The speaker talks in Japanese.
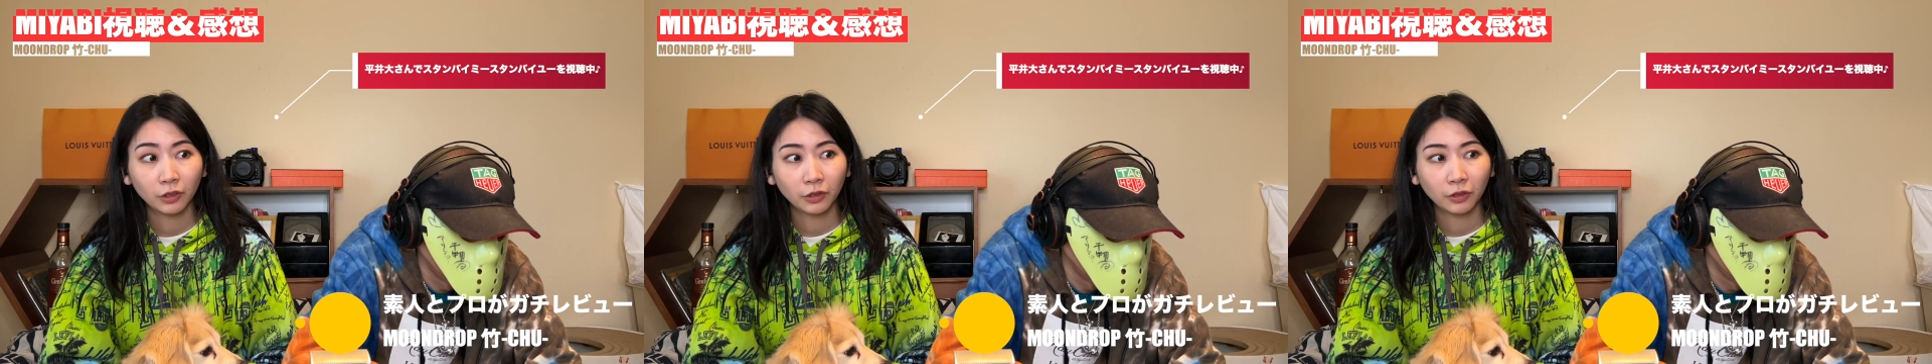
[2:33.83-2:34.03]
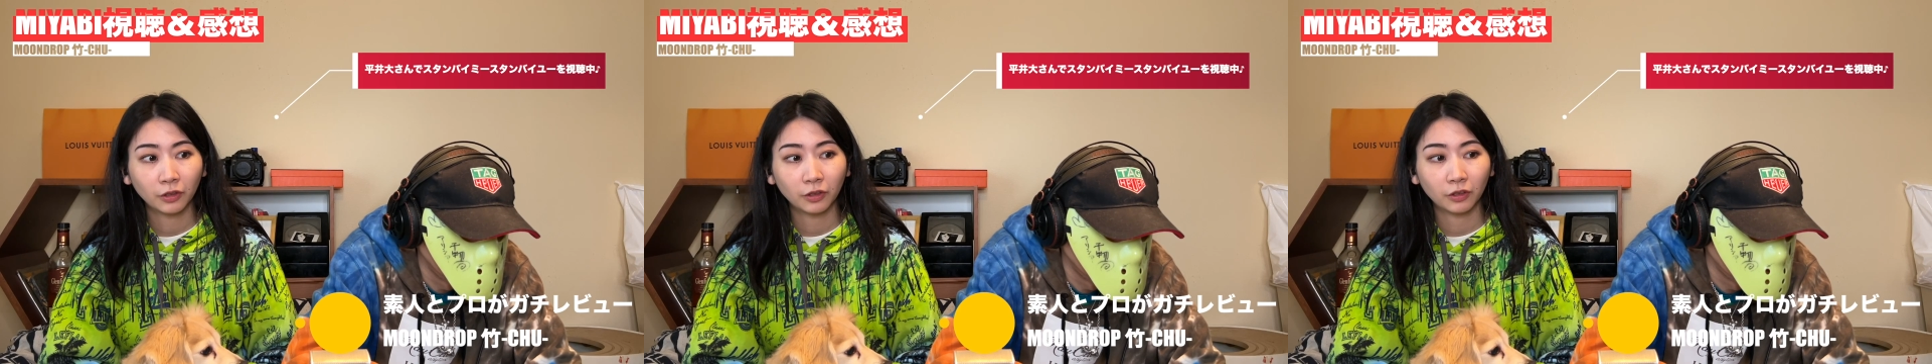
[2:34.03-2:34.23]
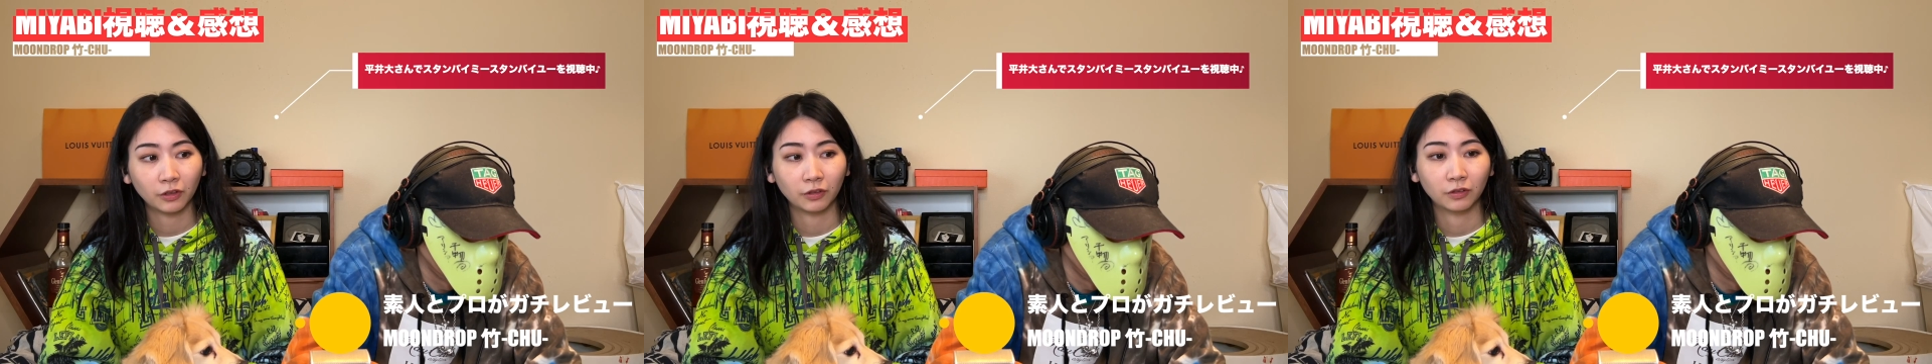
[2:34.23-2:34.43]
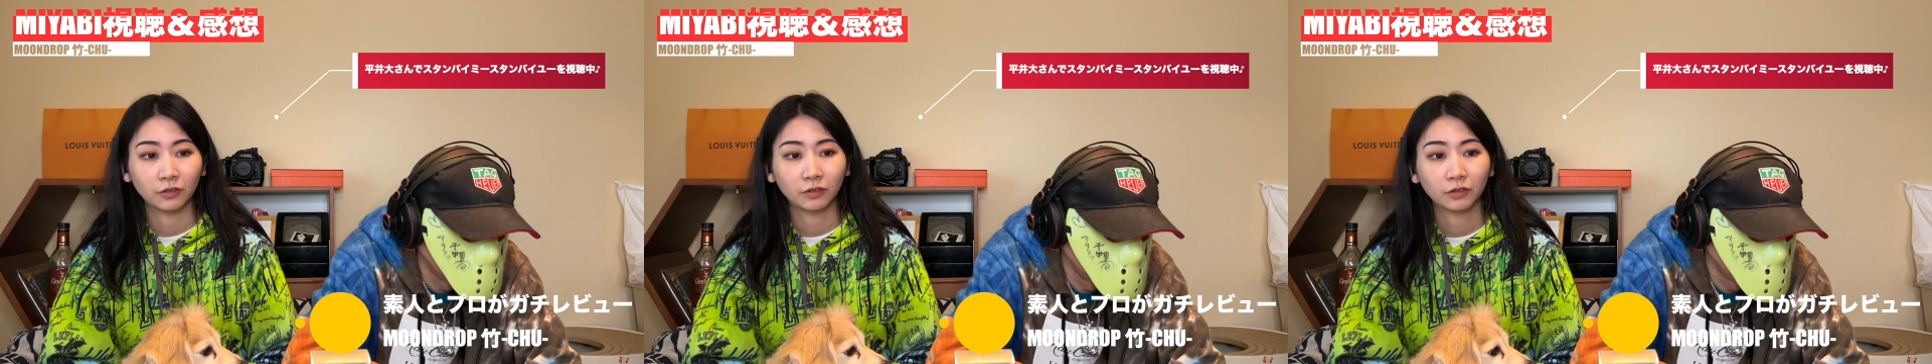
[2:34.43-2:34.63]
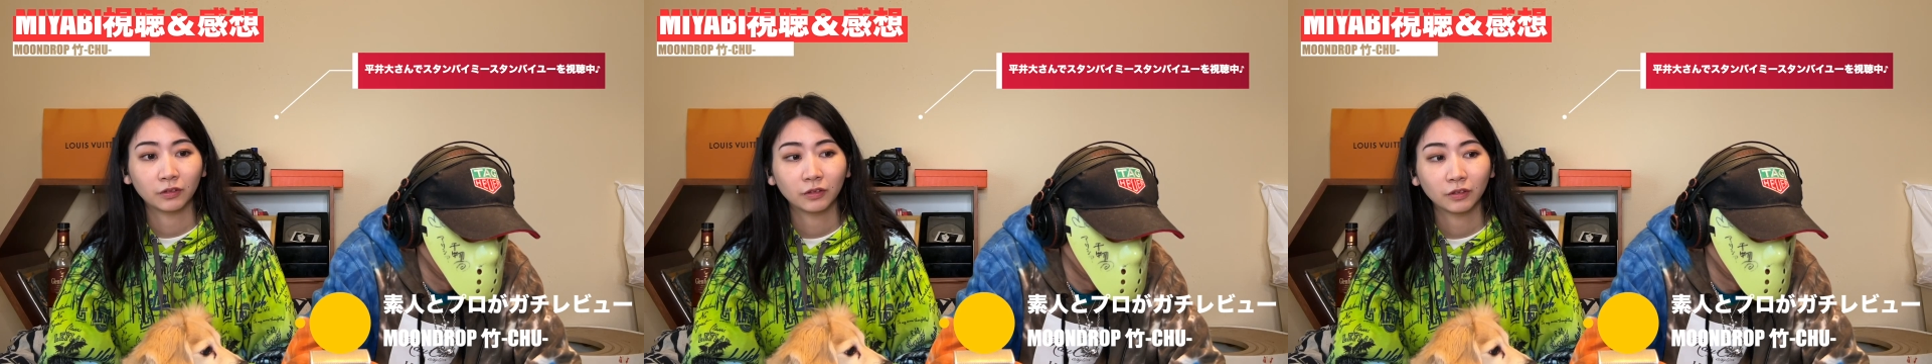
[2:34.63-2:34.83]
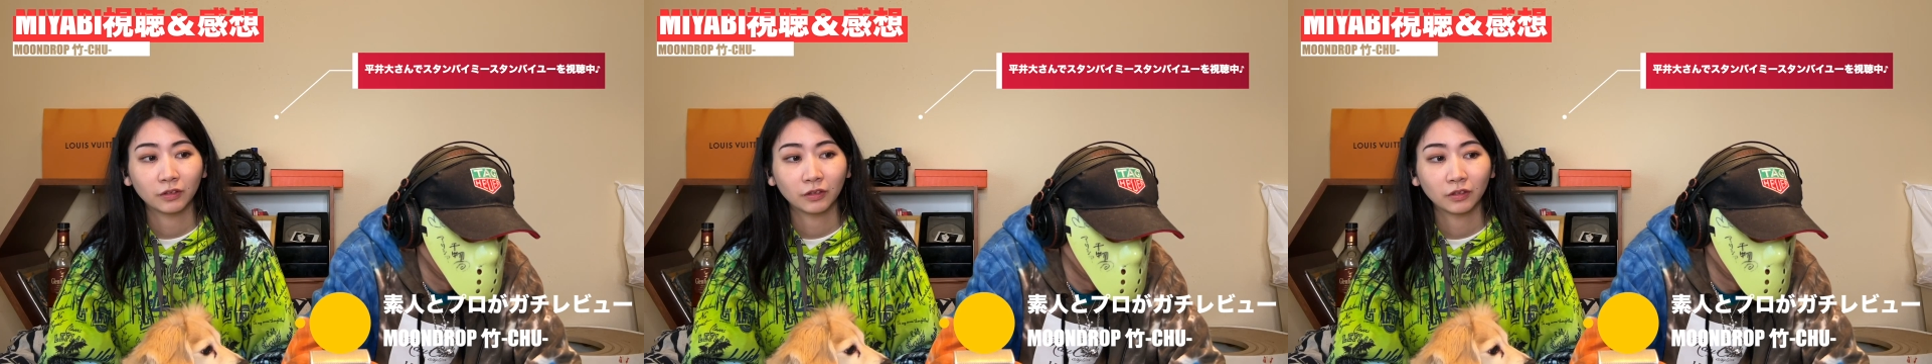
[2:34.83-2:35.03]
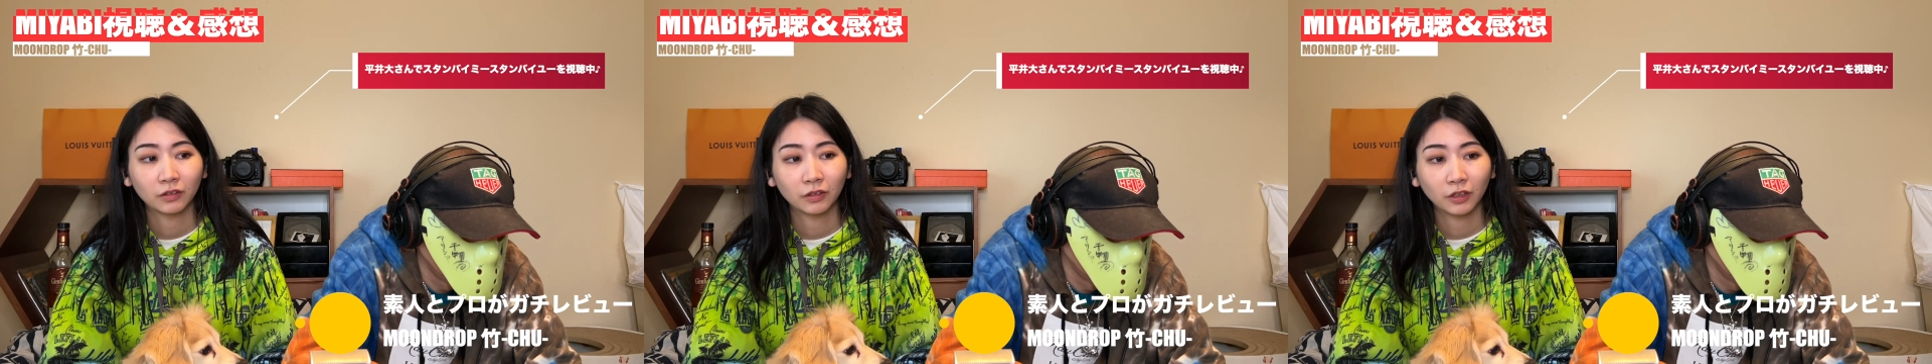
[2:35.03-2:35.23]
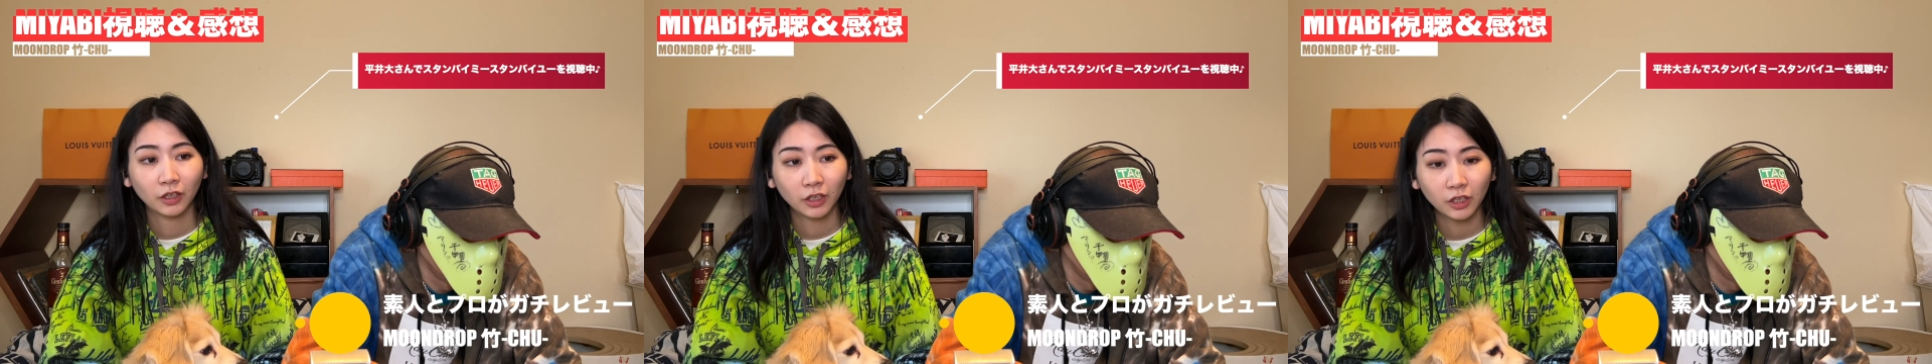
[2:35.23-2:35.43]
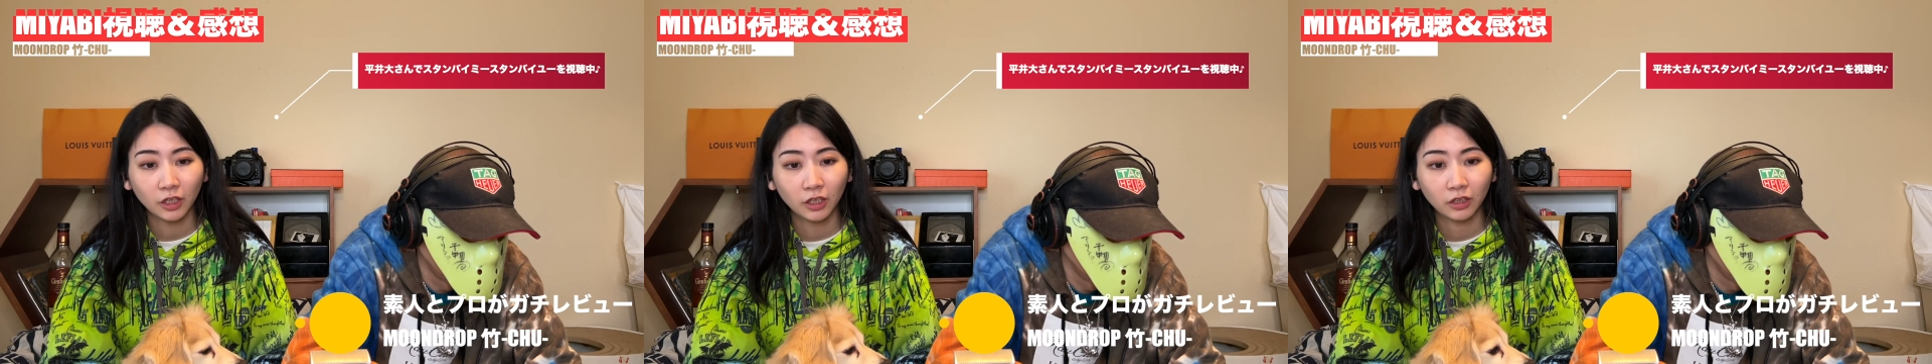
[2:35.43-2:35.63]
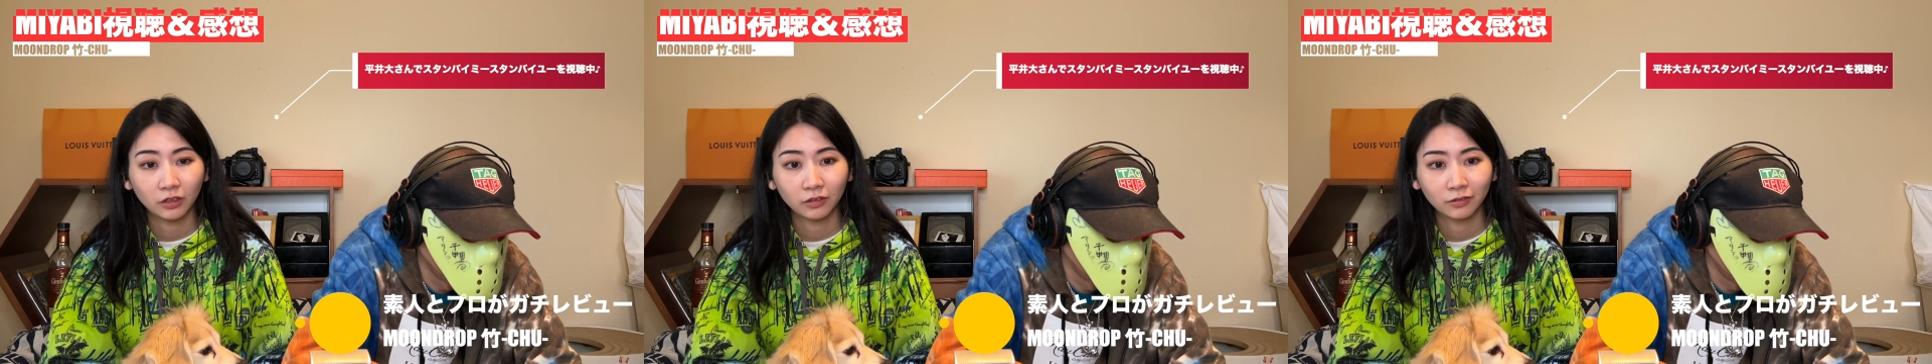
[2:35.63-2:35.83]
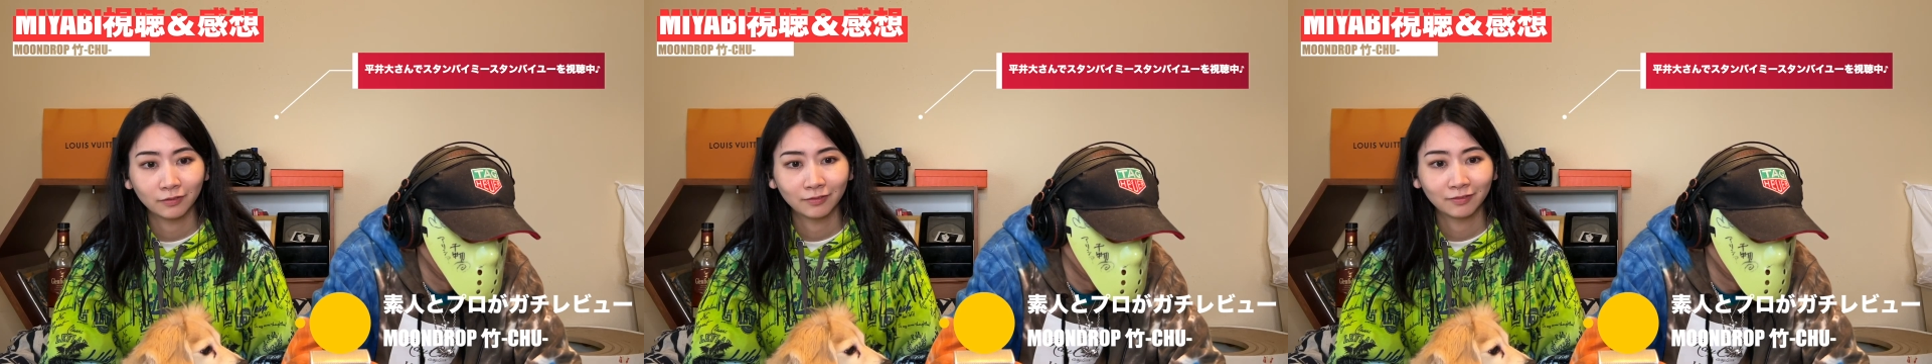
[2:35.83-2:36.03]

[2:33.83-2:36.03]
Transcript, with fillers: やん、ええやん、